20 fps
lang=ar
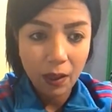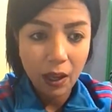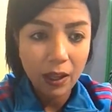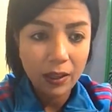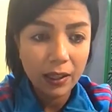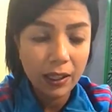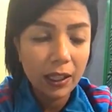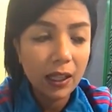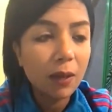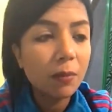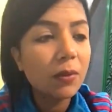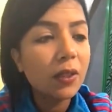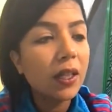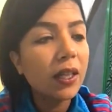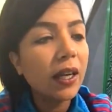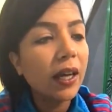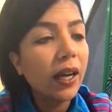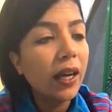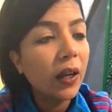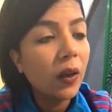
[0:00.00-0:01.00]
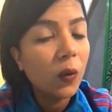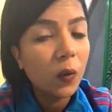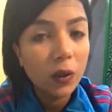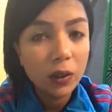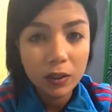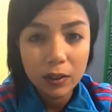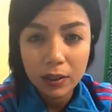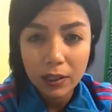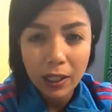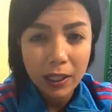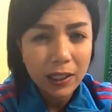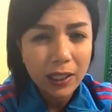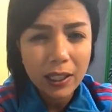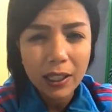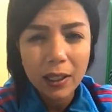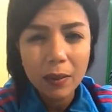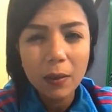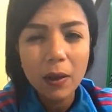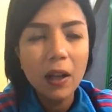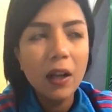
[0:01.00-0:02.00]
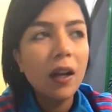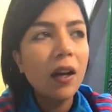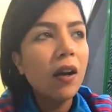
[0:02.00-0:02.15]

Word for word: عندك كام سنة يا حلو أنت عندك كام